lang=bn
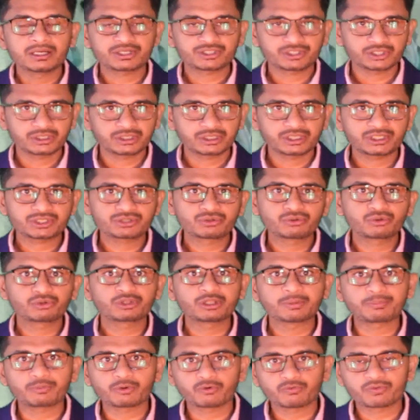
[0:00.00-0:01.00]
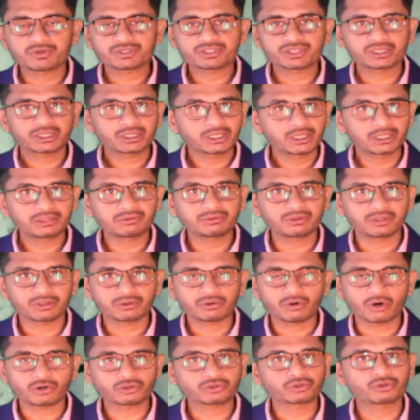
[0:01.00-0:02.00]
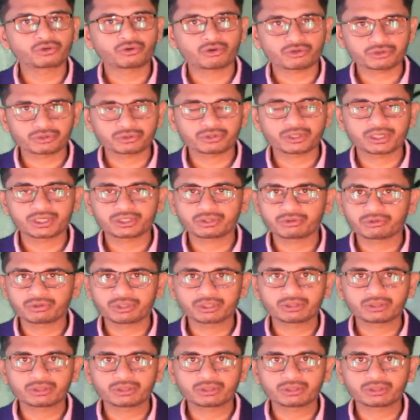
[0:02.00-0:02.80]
সে দেশগুলোতে প্রবেশের ক্ষেত্রে কঠোর নজরদারি তৈরি